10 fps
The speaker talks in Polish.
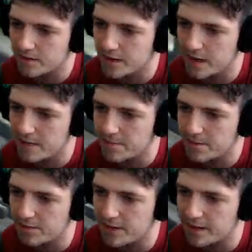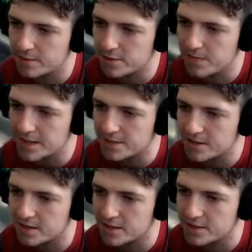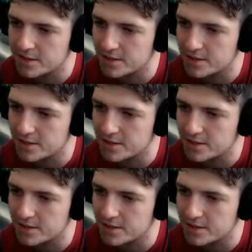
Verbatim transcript: Ale by miał fajną śmierć, koleś.